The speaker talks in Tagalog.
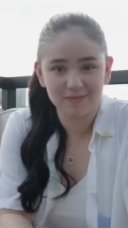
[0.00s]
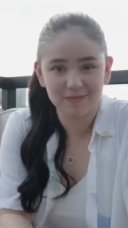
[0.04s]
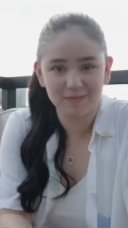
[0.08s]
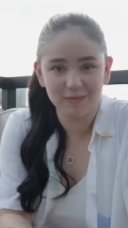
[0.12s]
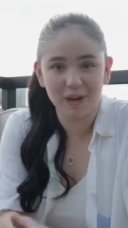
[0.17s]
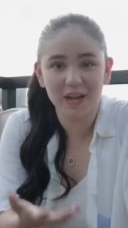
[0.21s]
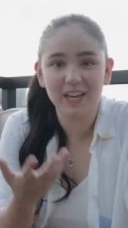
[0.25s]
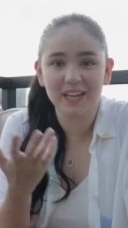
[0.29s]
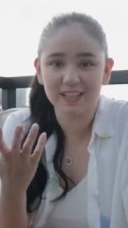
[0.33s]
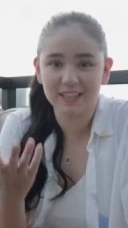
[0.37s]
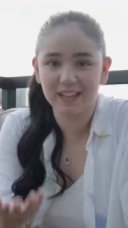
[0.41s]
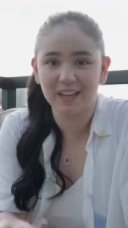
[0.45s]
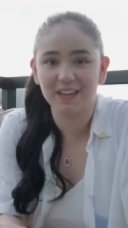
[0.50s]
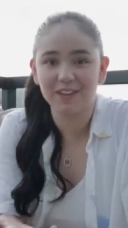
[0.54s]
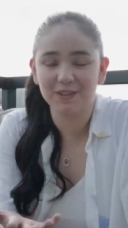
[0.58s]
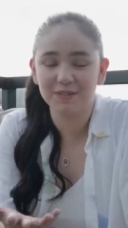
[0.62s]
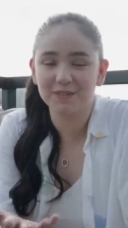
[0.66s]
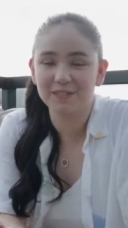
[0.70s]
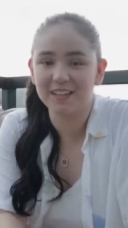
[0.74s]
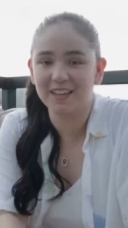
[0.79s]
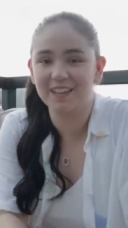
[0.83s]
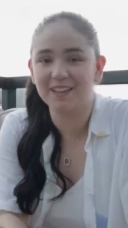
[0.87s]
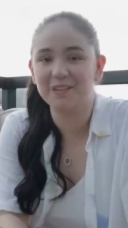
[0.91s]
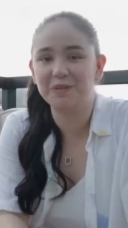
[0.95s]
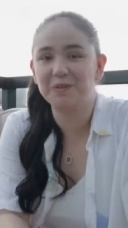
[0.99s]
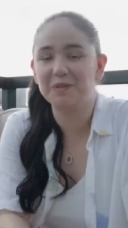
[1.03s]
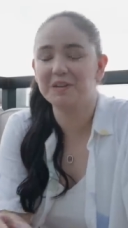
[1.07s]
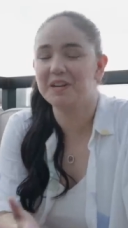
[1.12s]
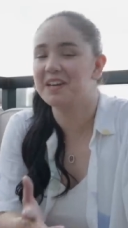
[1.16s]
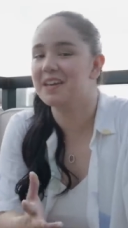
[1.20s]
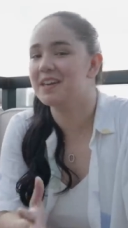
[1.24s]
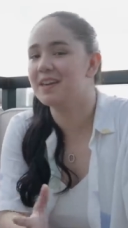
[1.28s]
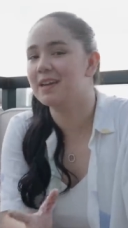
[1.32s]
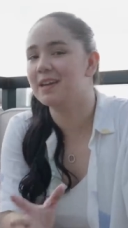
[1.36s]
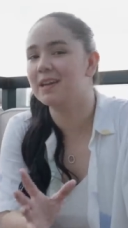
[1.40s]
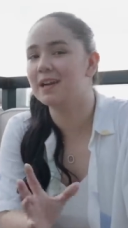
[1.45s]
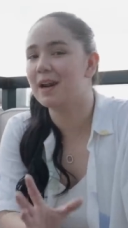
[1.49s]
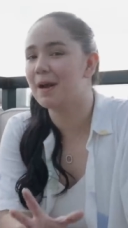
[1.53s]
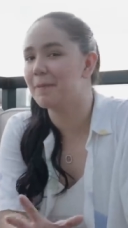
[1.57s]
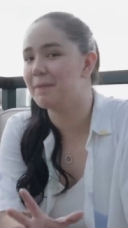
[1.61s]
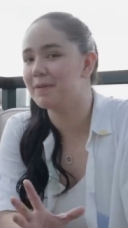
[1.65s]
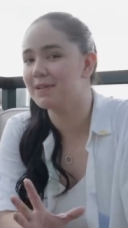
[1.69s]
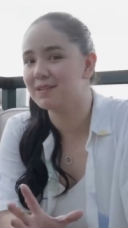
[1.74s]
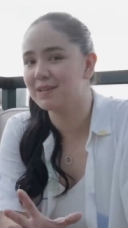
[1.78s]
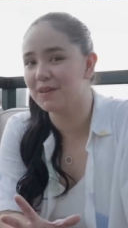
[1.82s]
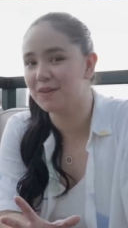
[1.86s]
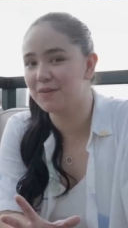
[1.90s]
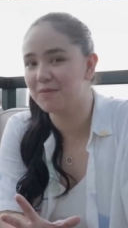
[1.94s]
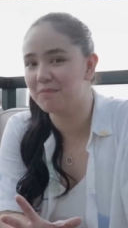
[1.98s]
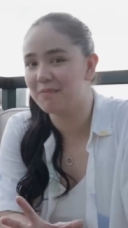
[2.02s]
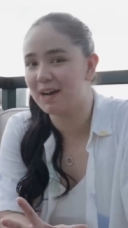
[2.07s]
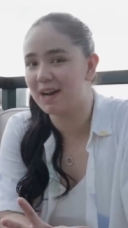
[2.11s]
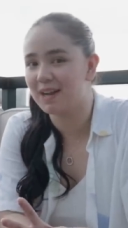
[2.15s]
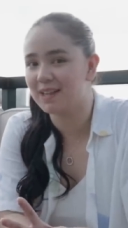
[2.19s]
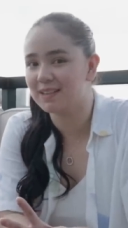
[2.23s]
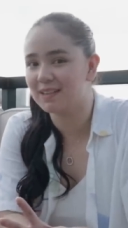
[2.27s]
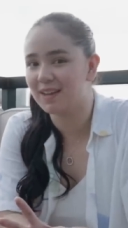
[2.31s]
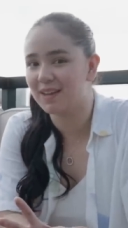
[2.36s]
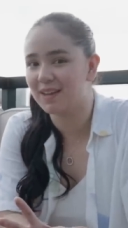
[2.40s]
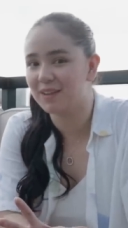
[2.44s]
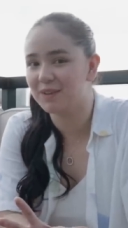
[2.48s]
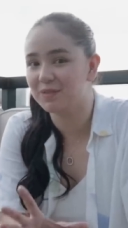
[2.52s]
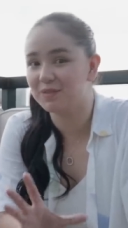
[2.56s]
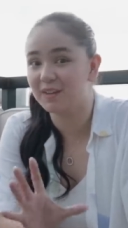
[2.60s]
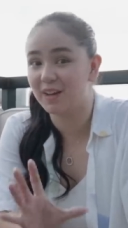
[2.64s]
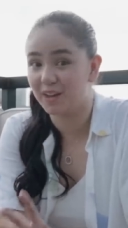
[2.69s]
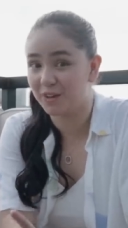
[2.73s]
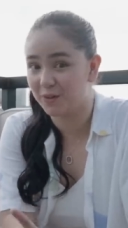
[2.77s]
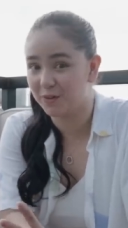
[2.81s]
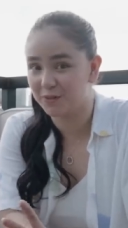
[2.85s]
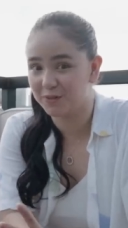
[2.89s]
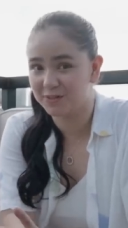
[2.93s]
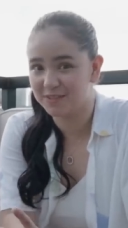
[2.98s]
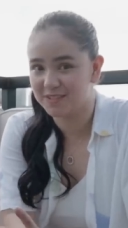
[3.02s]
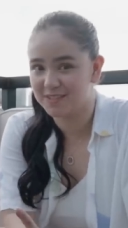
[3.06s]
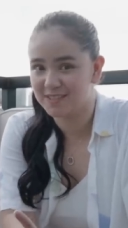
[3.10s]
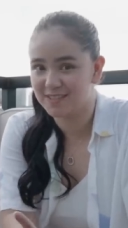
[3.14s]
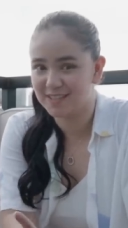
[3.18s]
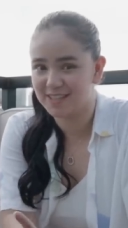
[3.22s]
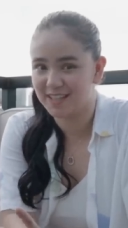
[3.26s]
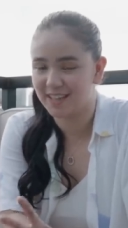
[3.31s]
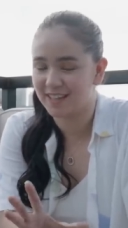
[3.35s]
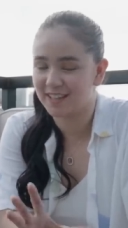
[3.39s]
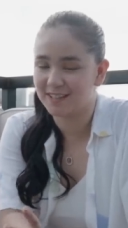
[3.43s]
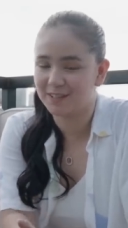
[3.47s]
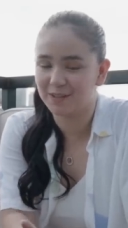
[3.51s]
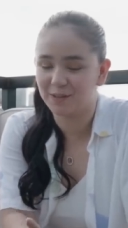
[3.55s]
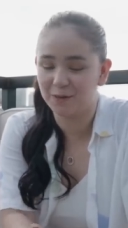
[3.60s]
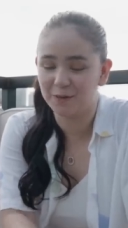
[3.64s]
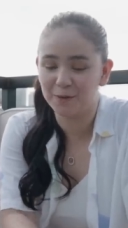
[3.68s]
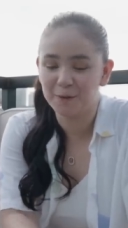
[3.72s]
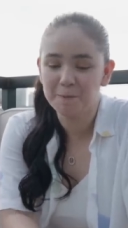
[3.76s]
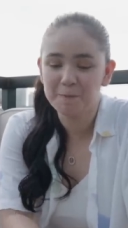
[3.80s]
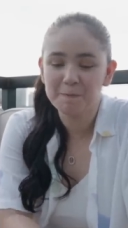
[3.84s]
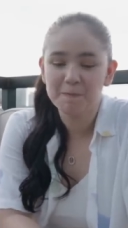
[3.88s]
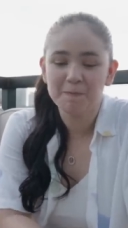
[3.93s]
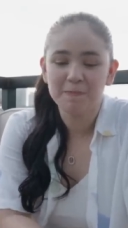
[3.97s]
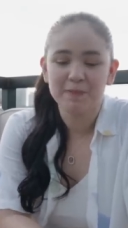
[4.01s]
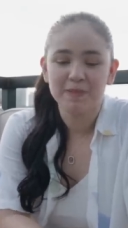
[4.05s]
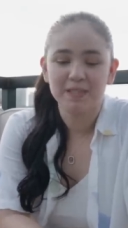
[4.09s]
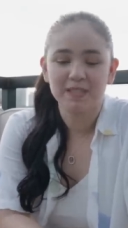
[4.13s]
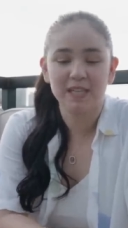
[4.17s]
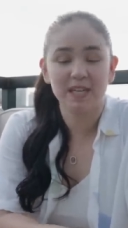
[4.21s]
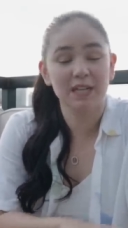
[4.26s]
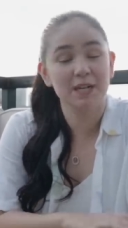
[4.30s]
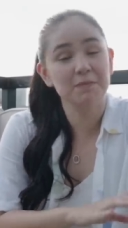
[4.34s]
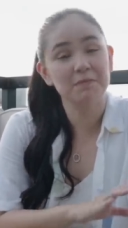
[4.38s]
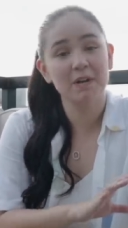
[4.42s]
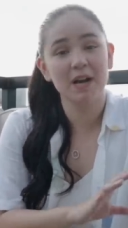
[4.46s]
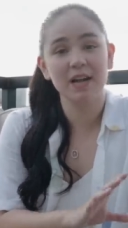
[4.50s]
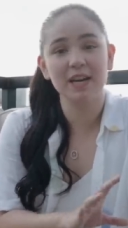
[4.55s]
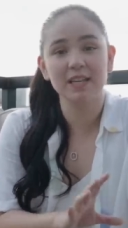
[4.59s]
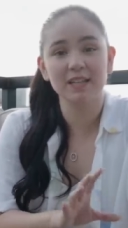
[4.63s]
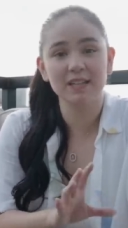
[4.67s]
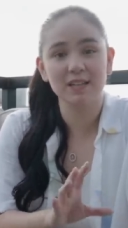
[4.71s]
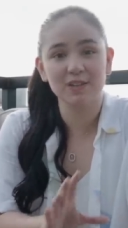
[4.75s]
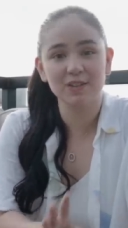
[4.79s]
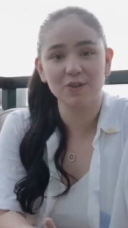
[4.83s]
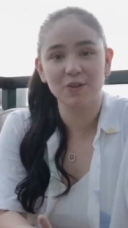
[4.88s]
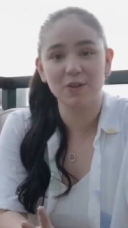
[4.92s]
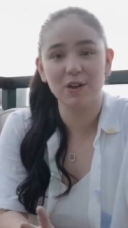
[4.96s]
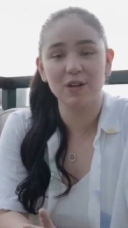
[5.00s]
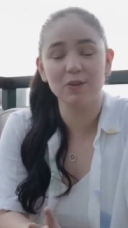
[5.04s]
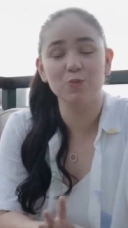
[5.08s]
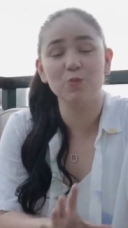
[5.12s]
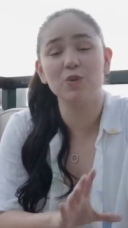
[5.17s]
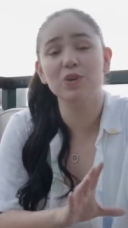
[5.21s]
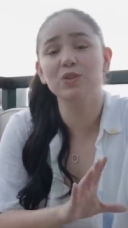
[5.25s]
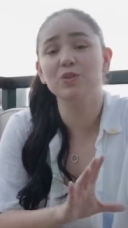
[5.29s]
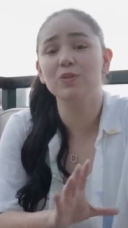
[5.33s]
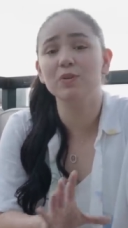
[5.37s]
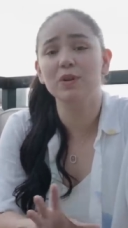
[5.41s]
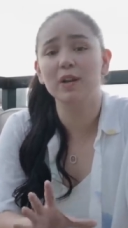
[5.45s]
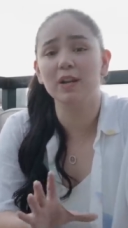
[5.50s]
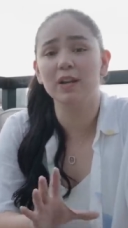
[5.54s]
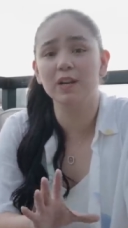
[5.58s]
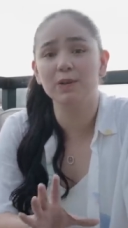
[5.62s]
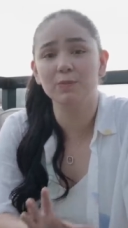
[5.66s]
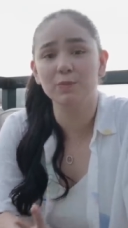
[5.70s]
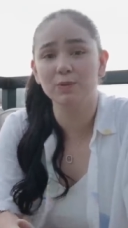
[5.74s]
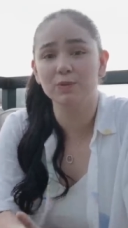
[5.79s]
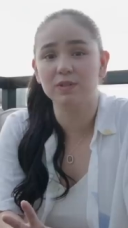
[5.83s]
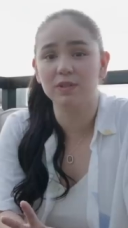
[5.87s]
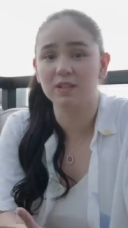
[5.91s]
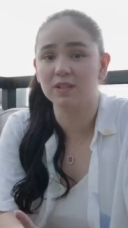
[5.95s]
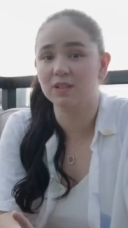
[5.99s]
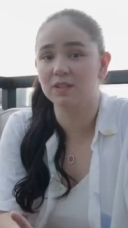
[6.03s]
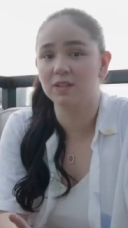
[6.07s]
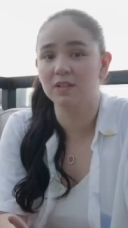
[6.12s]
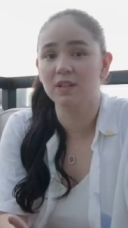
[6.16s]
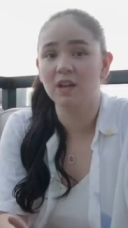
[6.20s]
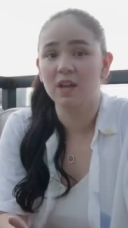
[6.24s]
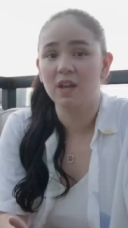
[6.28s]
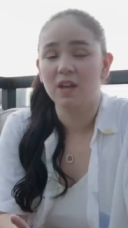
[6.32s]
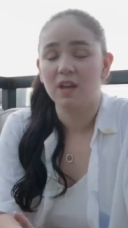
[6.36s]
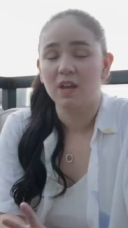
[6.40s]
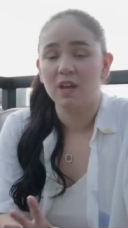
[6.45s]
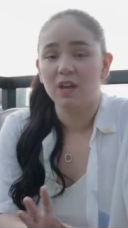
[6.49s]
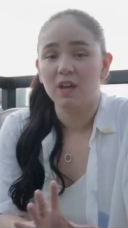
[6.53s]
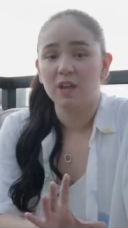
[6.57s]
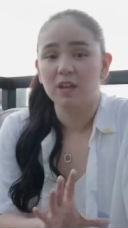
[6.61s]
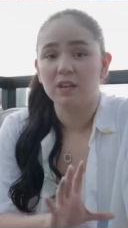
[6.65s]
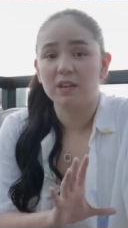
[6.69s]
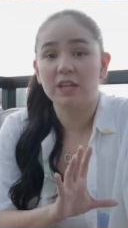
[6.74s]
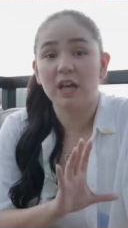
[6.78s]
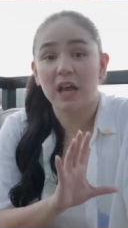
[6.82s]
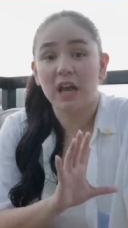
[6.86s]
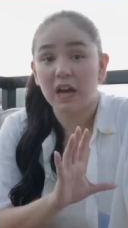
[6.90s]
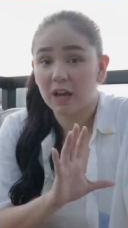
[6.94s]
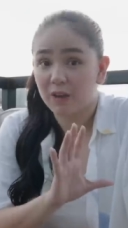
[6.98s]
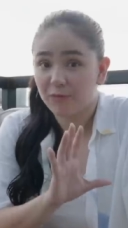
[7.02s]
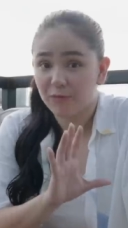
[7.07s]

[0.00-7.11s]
makita nyo din kung nahihirapan kayong makita yun ngayon sa inyo. Sana makita nyo at huwag nyong kalimutan na